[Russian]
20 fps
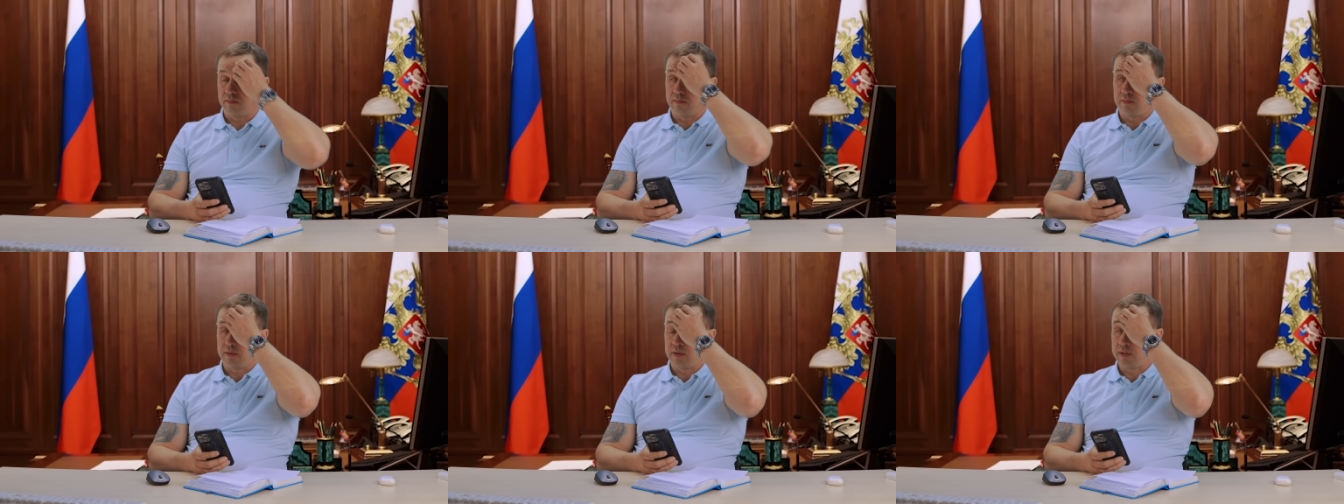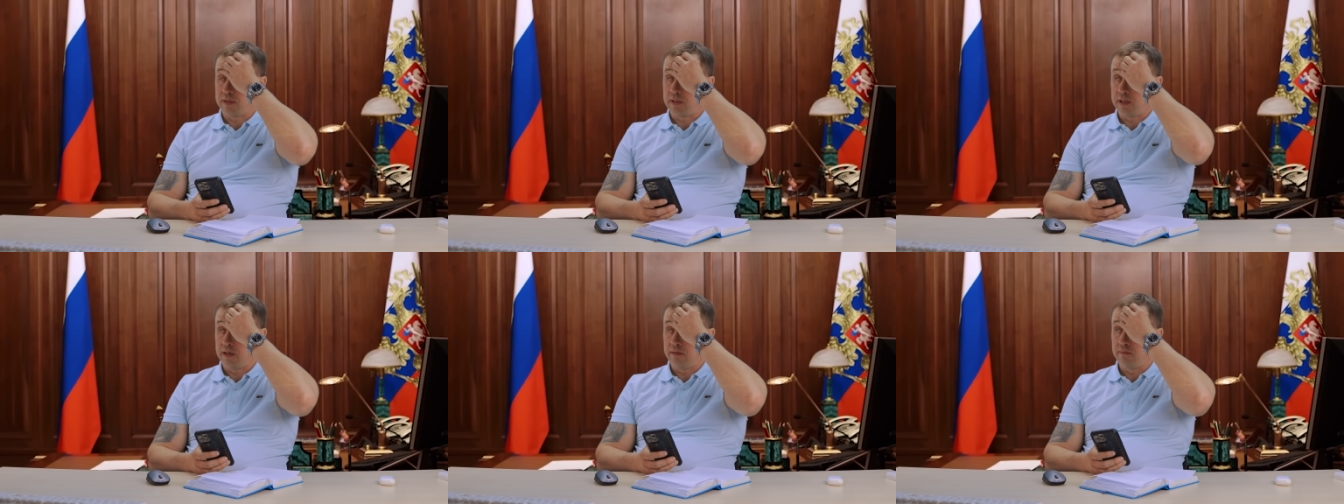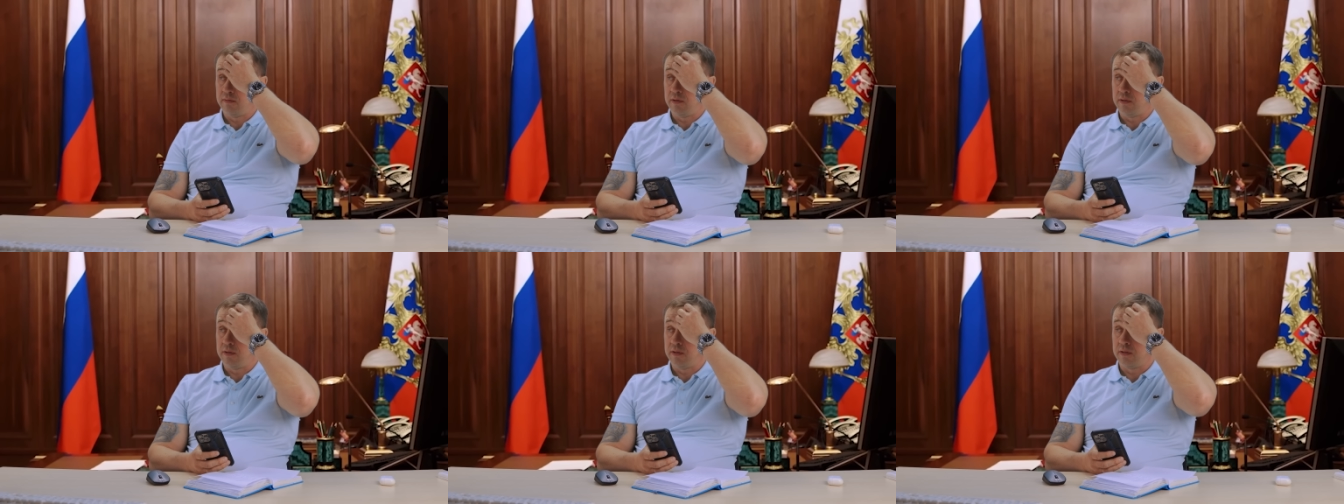
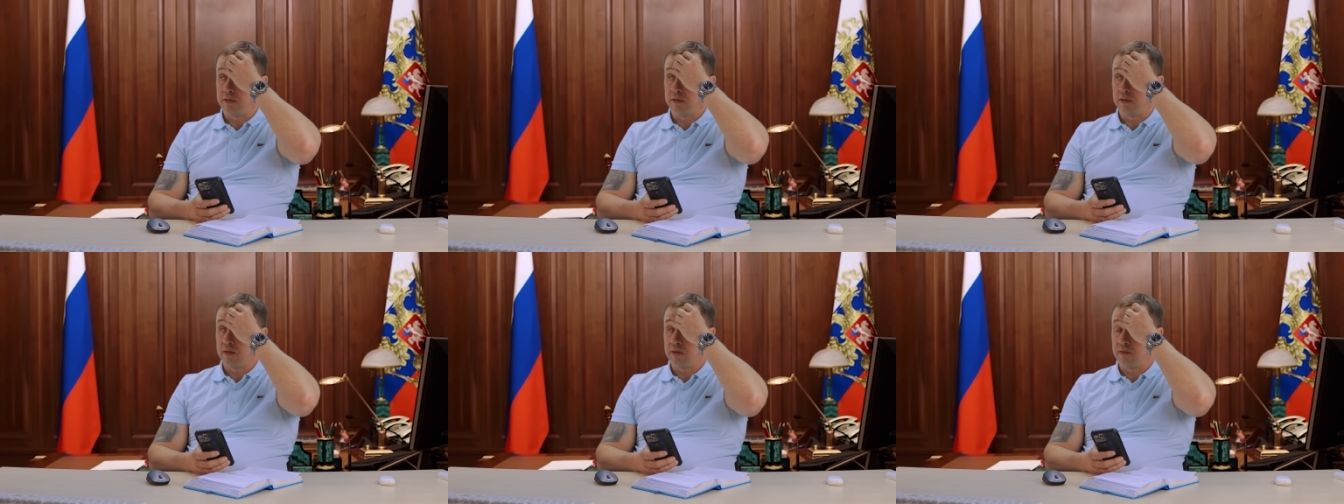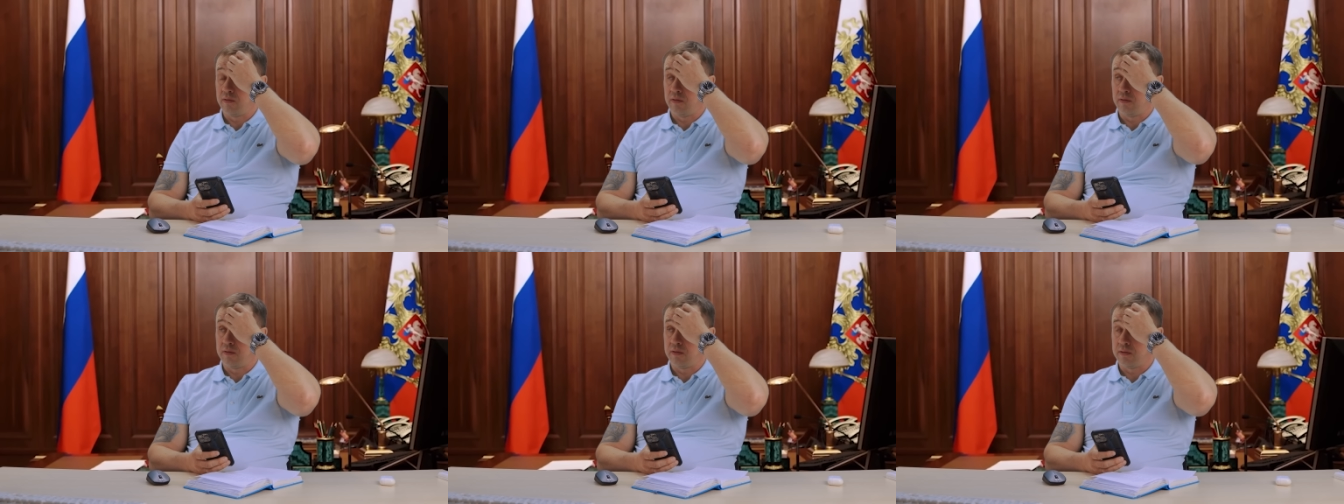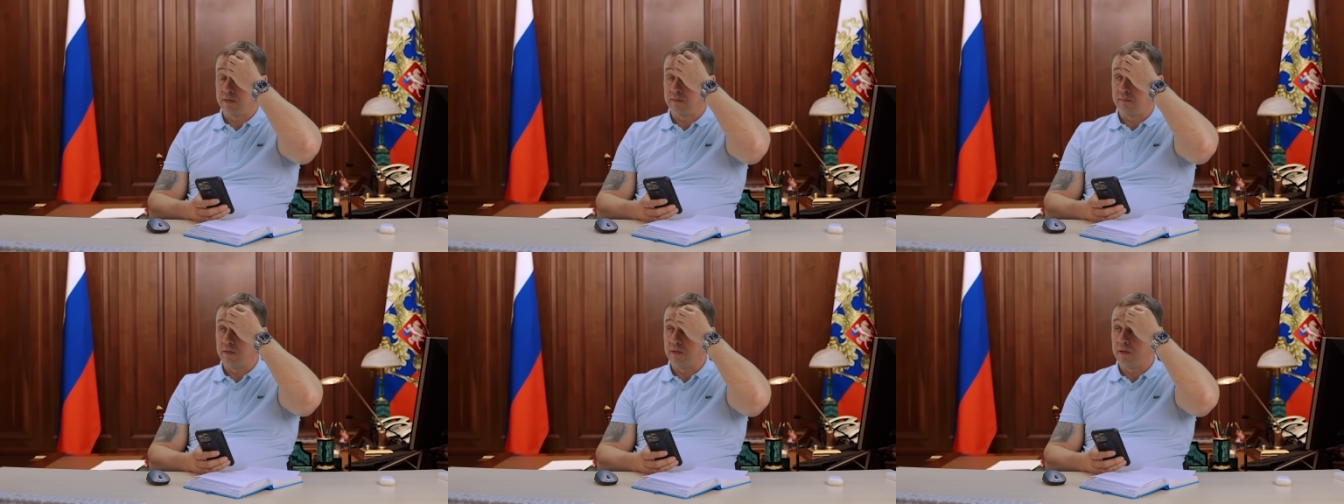настаиваете на
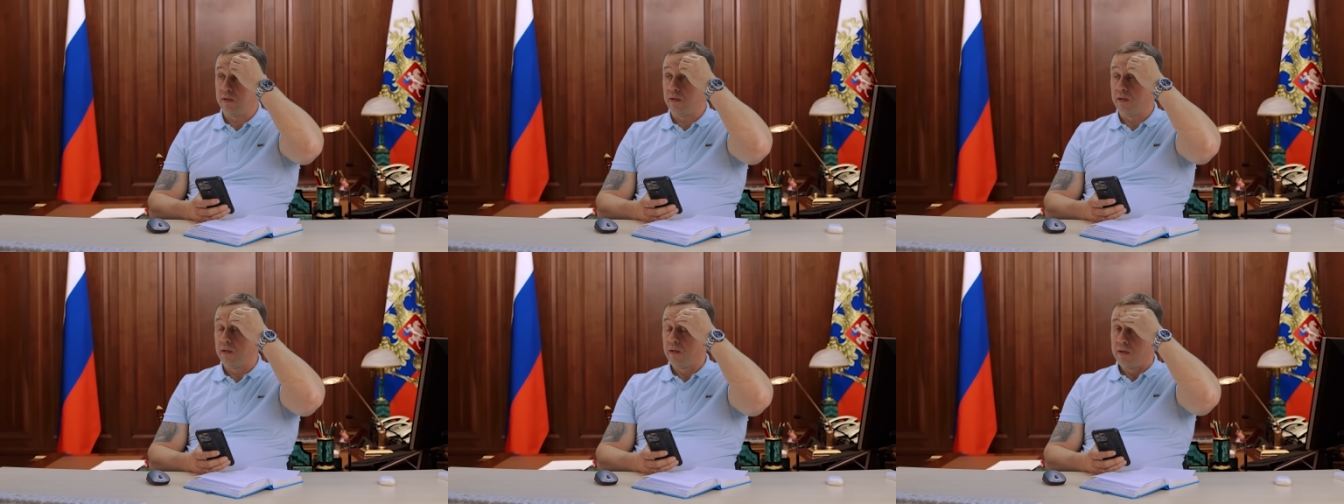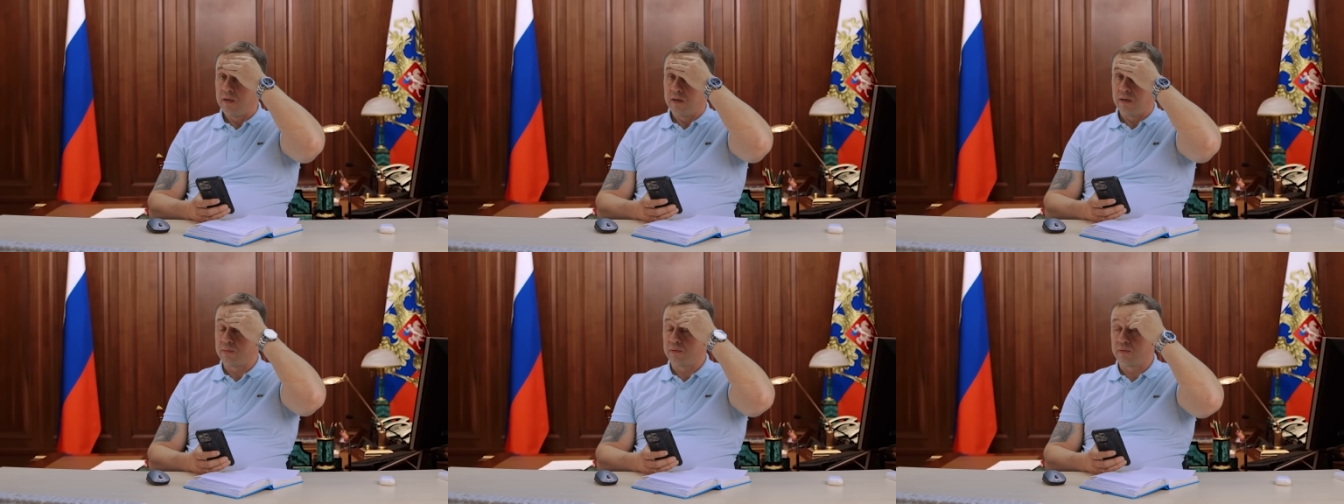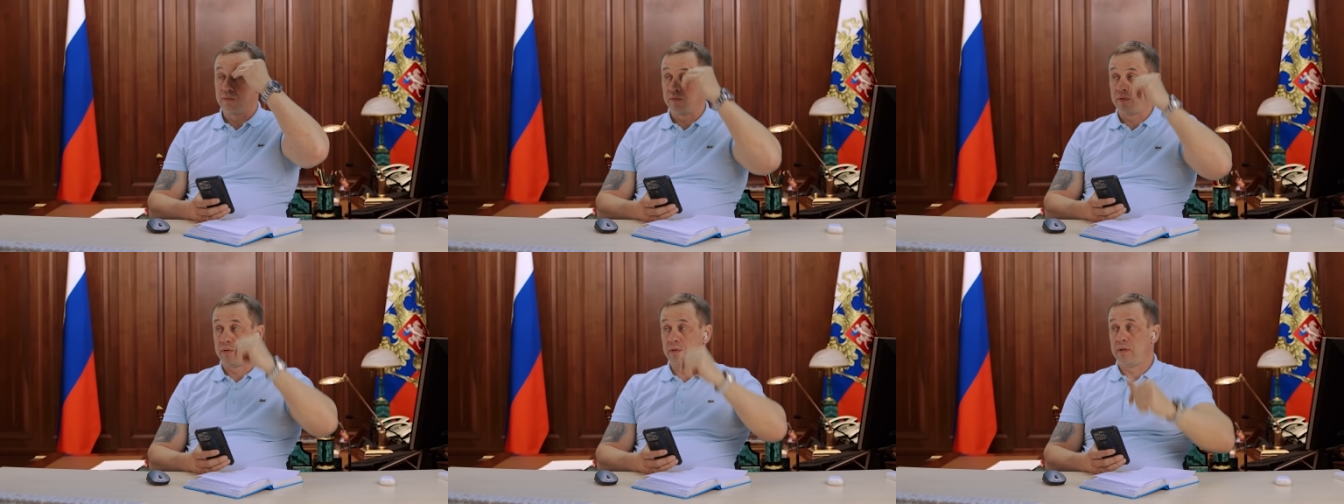какой-то своей
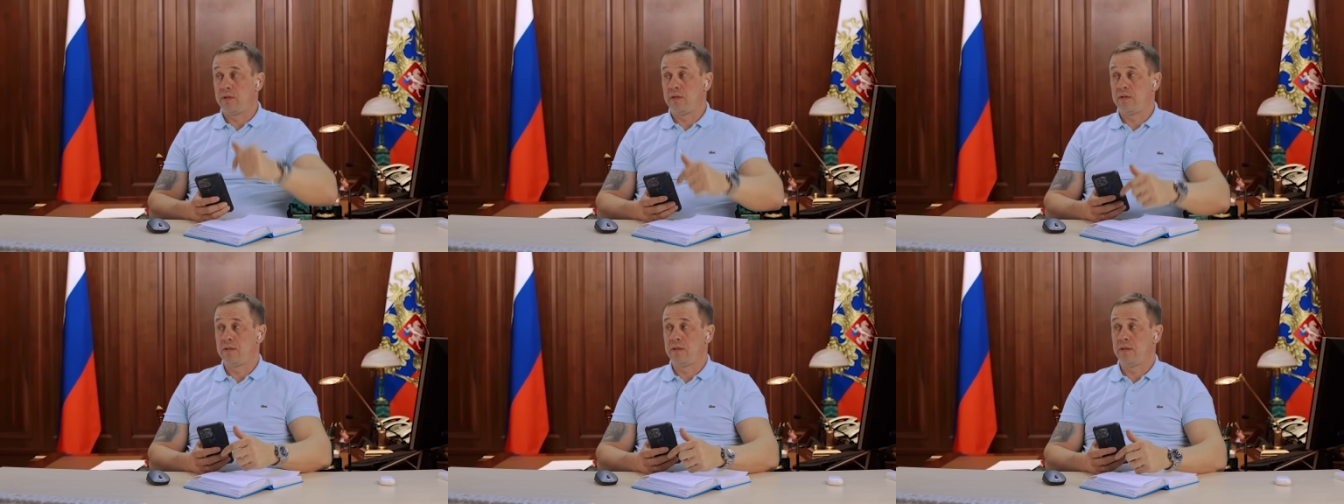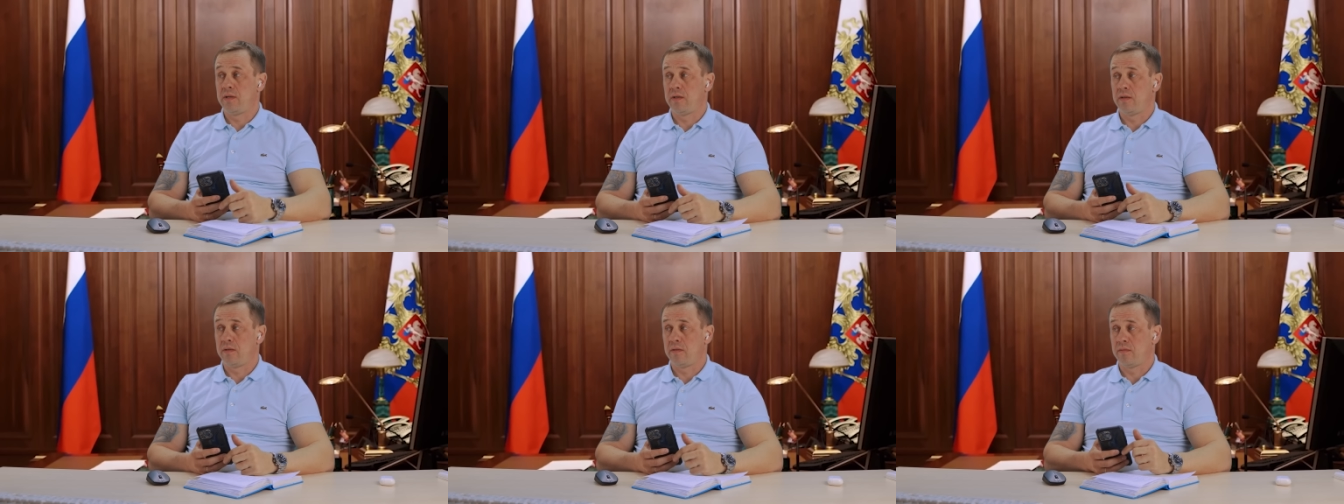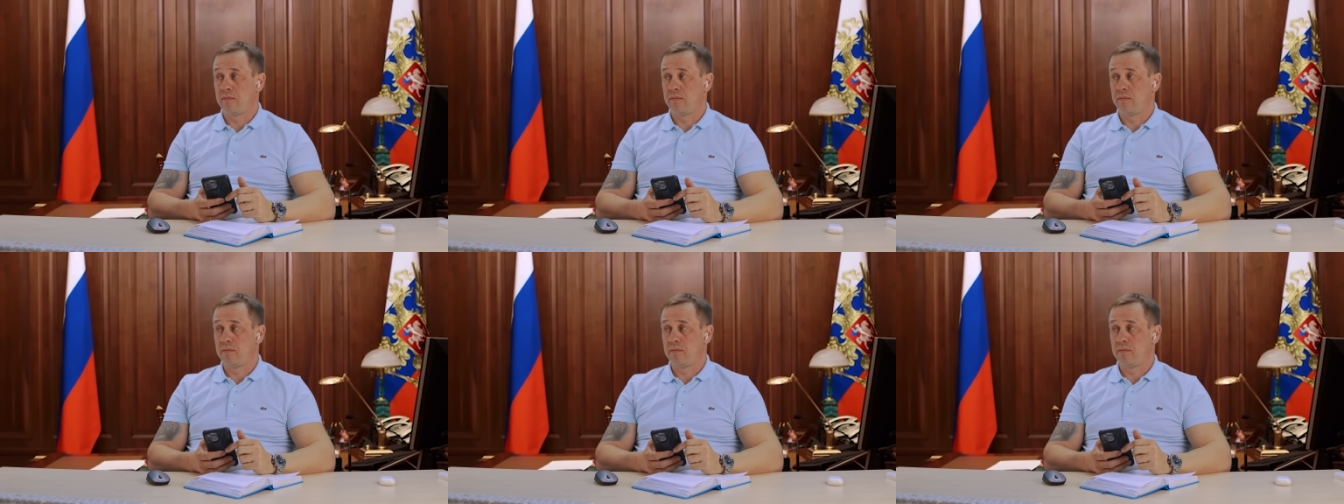абсурдной идее.